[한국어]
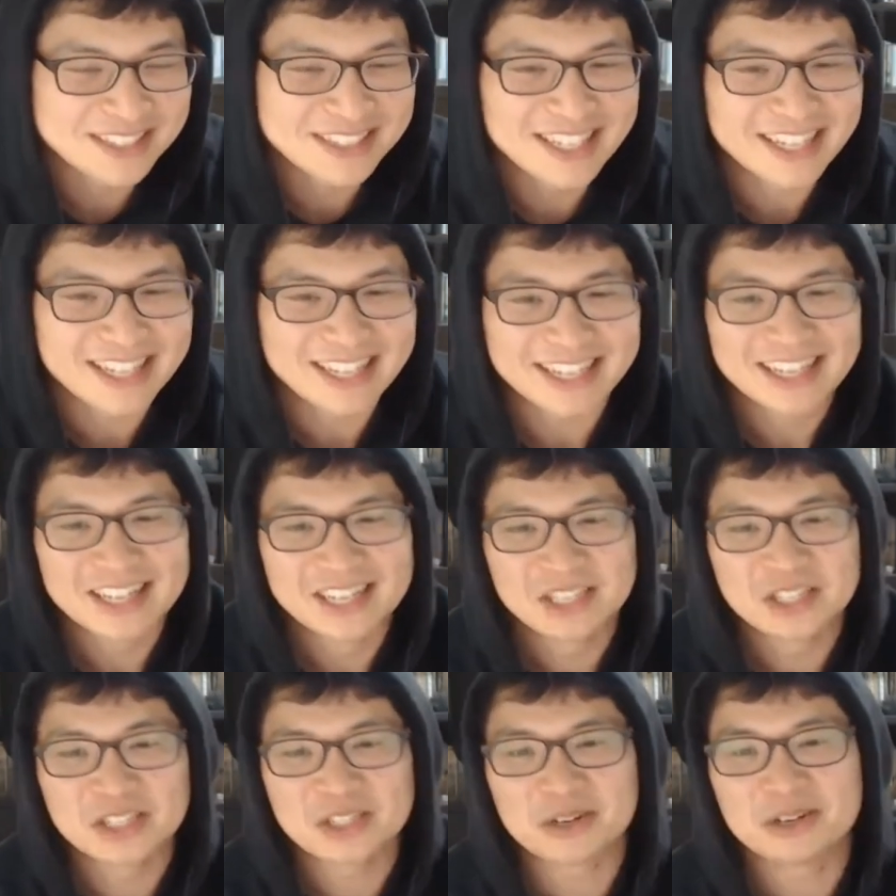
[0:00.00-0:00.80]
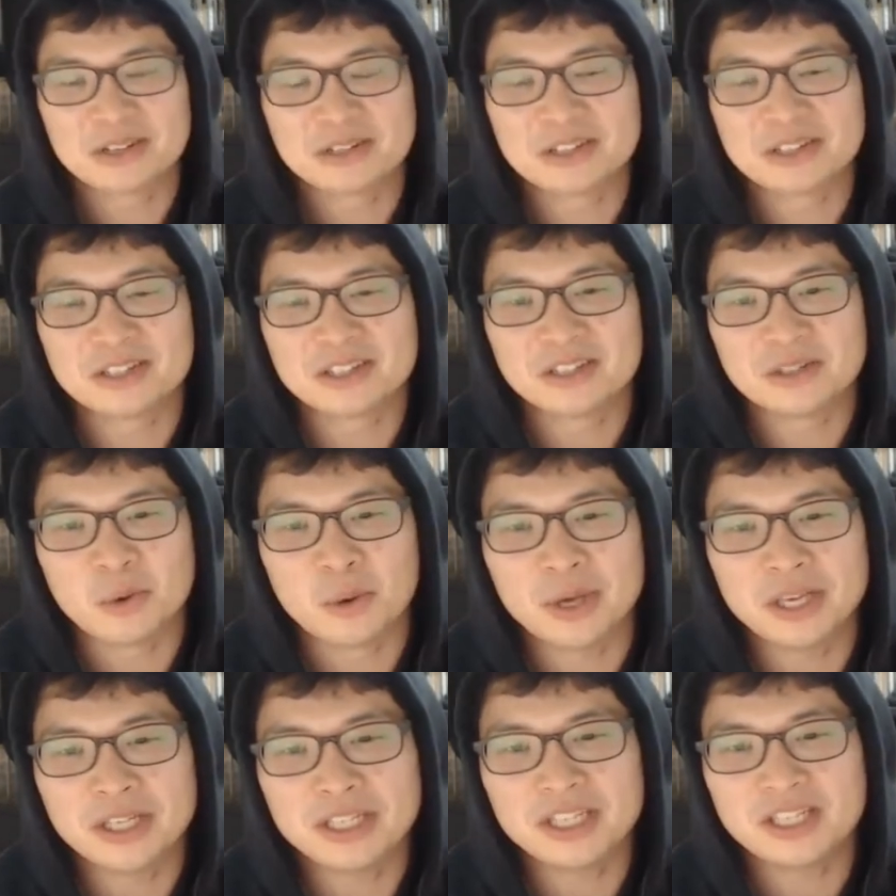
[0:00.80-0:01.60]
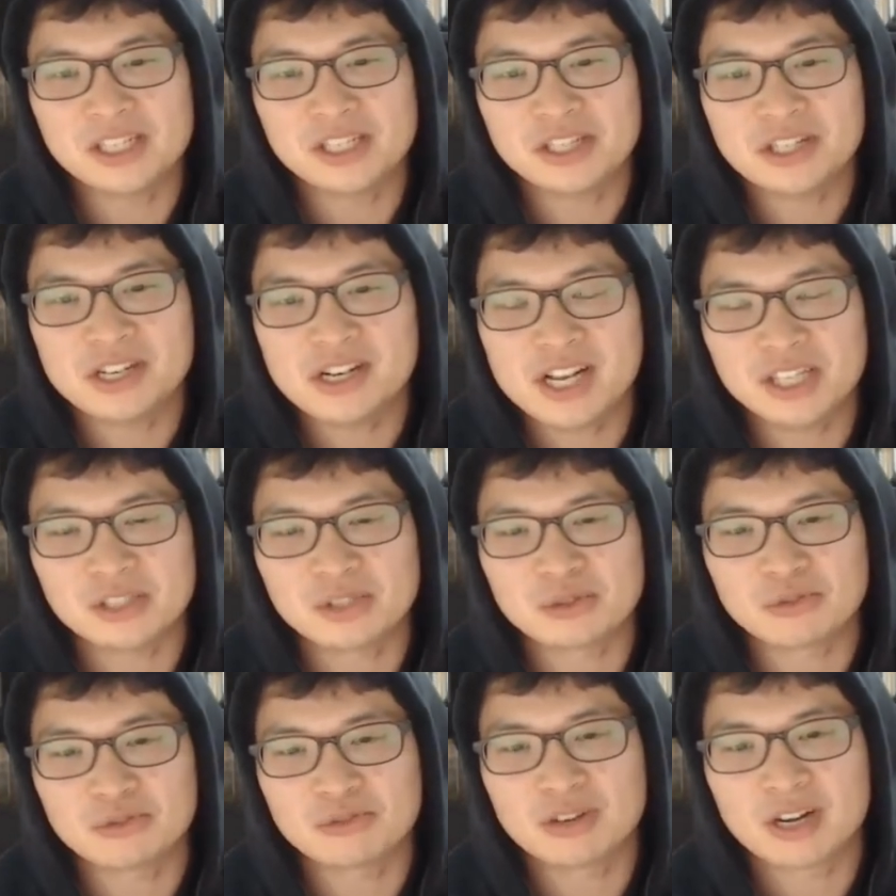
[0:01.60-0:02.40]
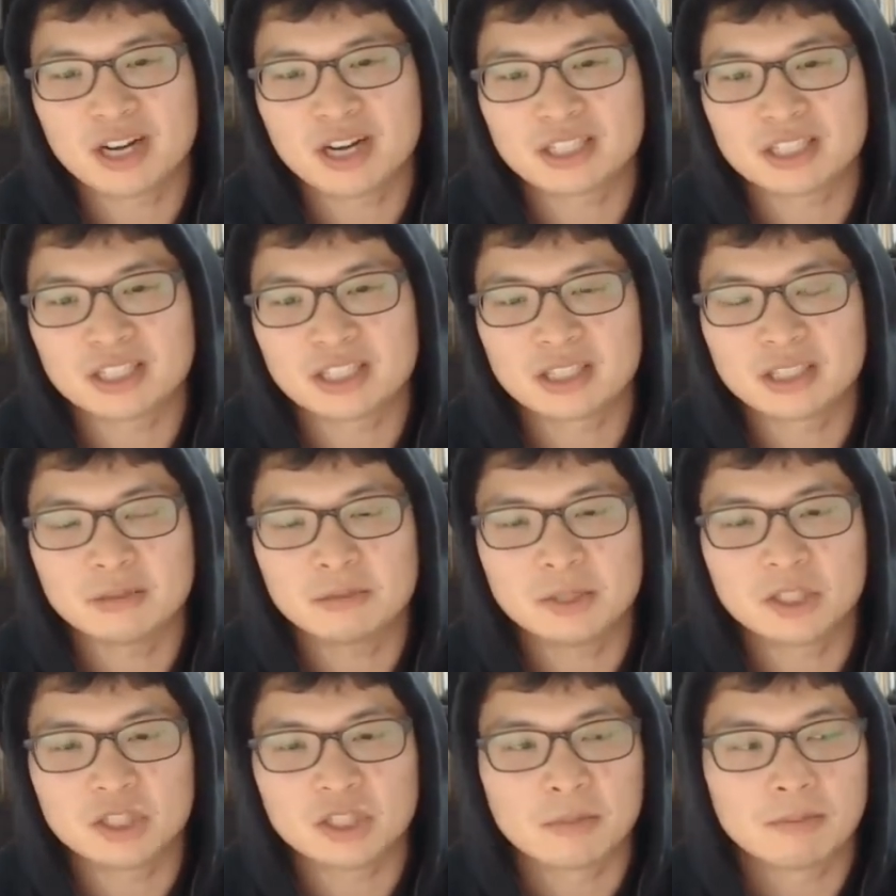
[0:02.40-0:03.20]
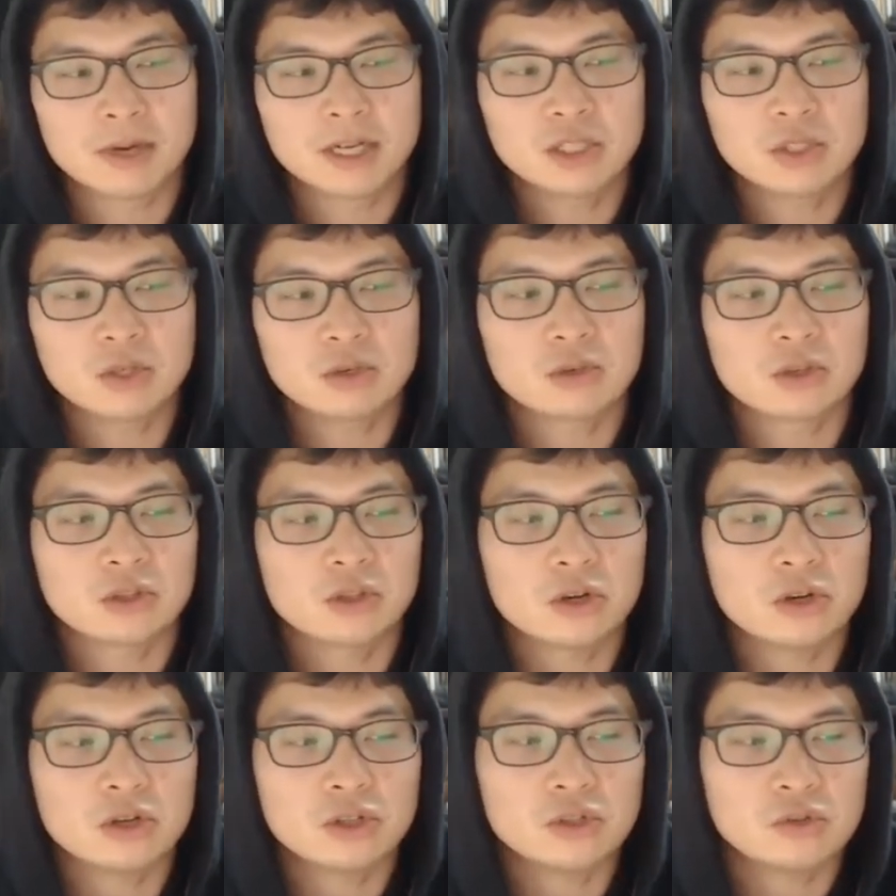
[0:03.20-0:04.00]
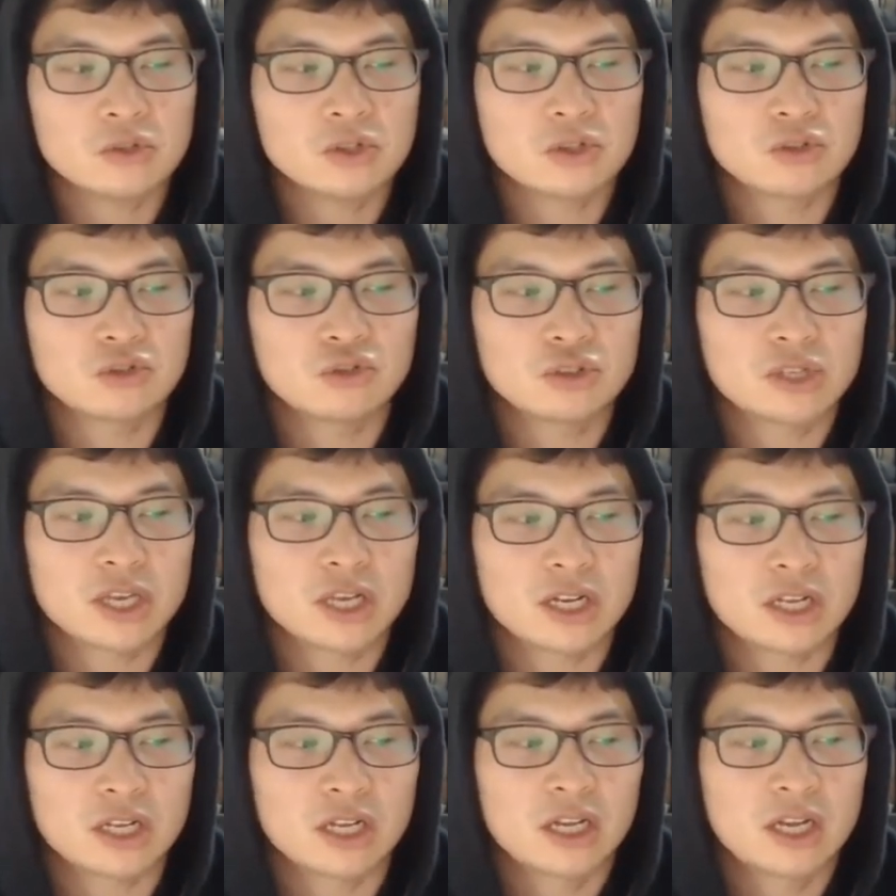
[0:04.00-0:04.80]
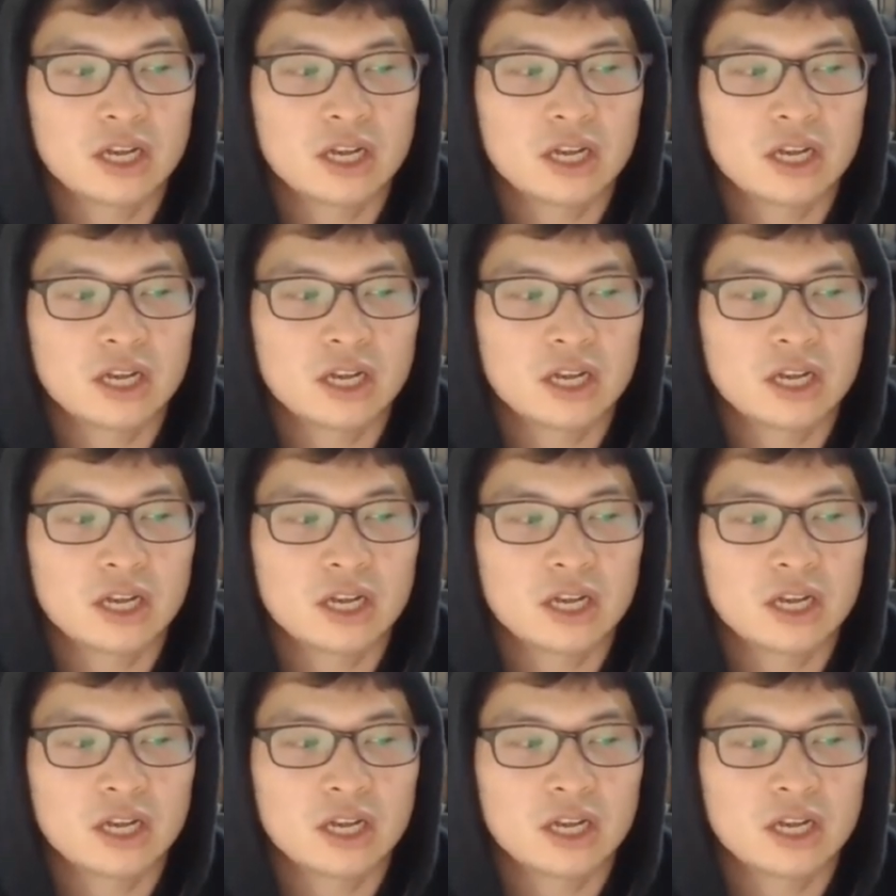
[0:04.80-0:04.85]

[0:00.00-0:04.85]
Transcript: 근데 그 OECD 신뢰 지수가 지금은 전반적으로 떨어지고 있는 추세래.